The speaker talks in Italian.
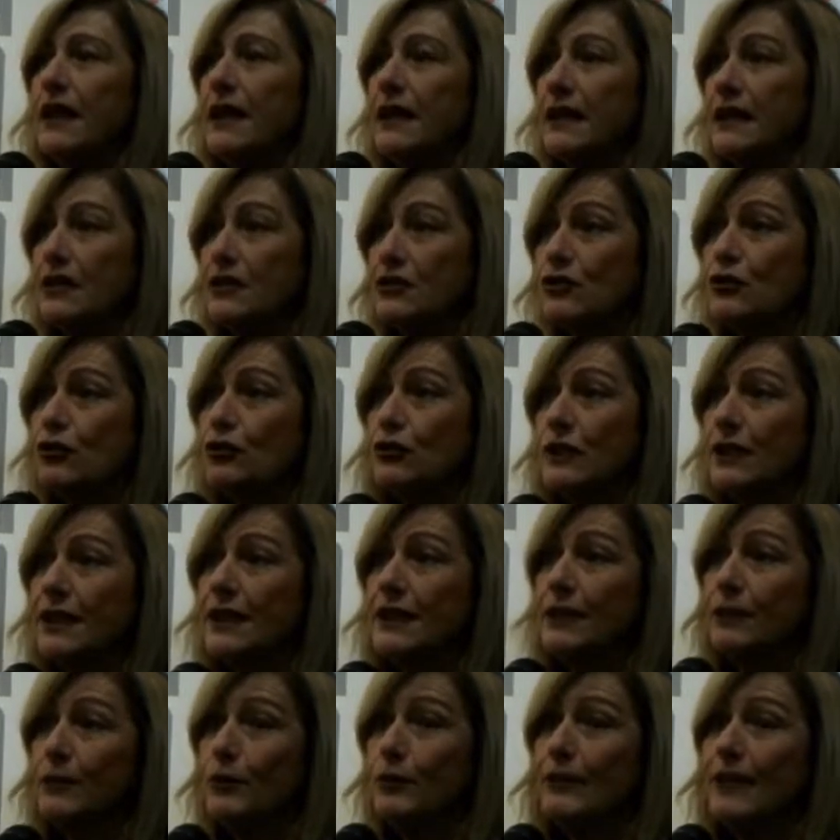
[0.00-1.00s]
che sono
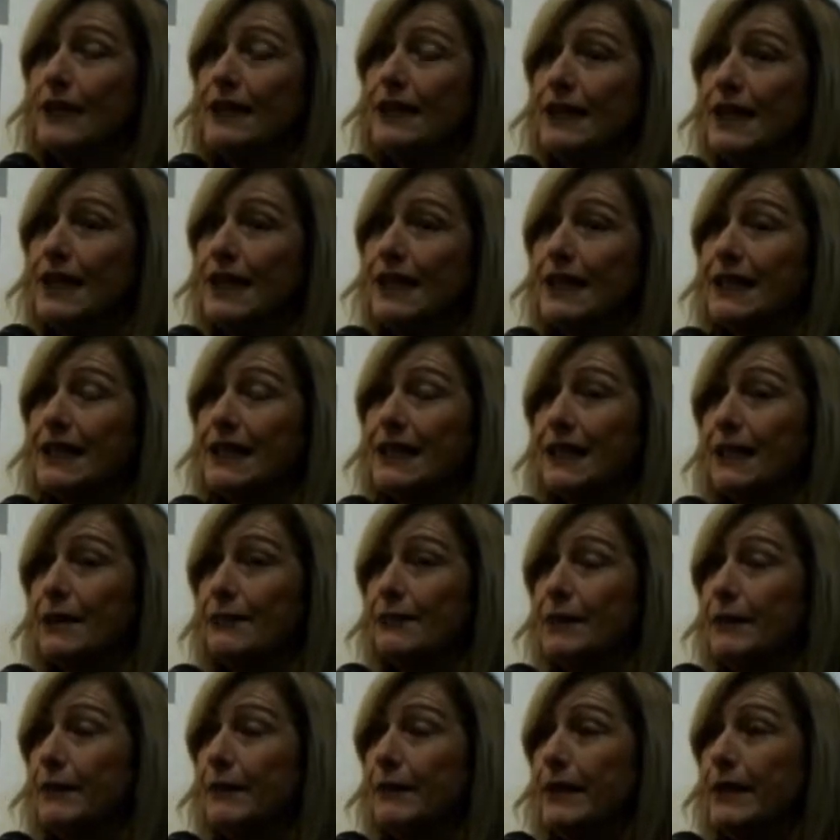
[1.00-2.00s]
tanti momenti anche di
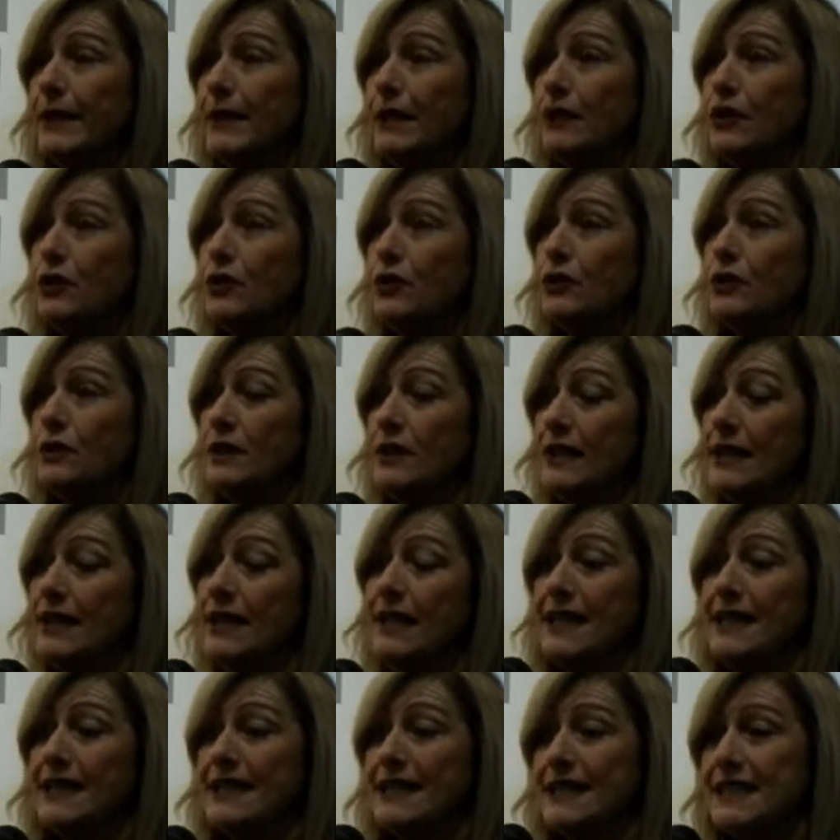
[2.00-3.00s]
cambiamento,
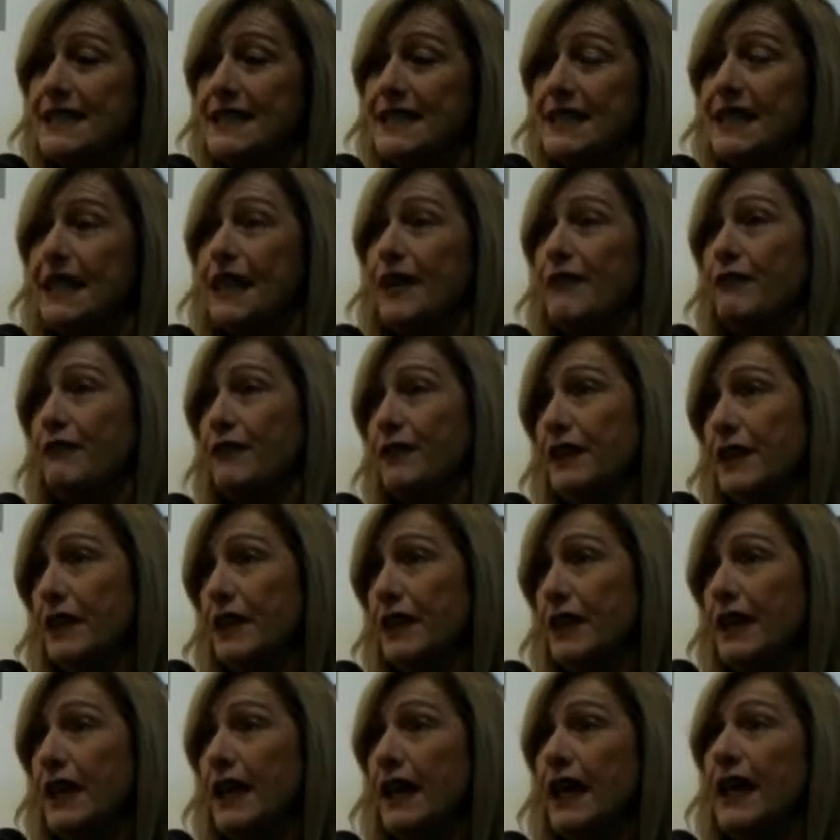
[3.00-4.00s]
inizi e
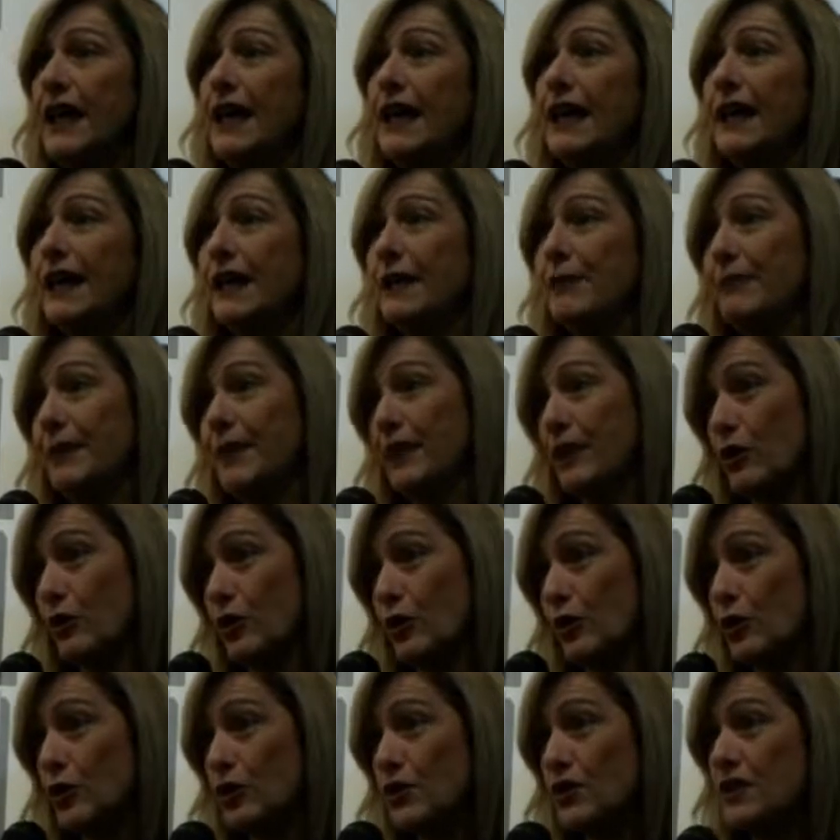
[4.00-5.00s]
fine e
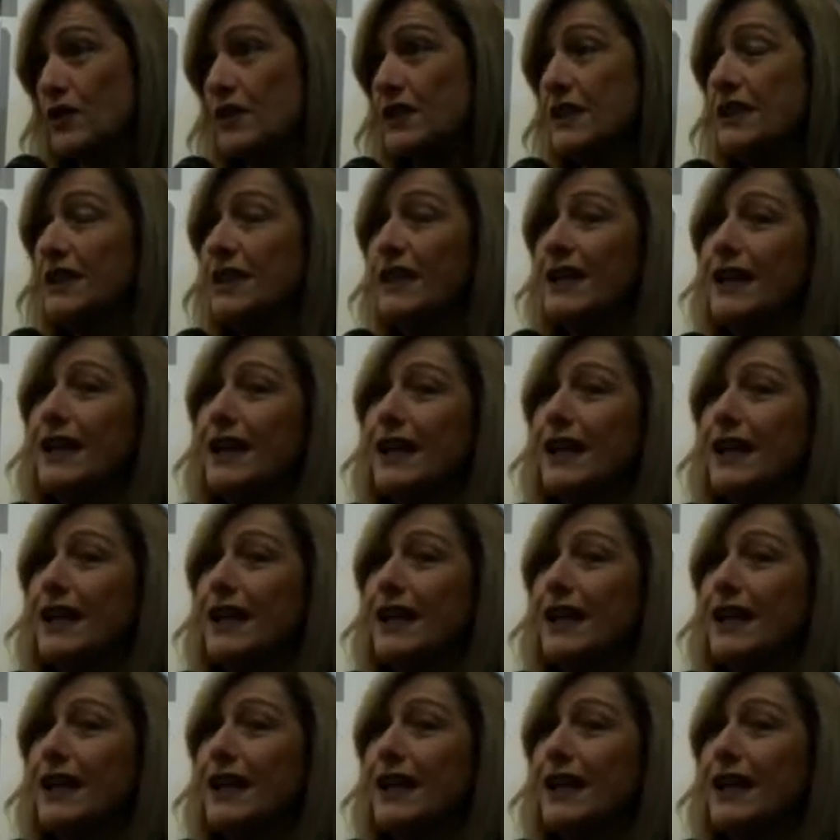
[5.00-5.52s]
ripercorsi.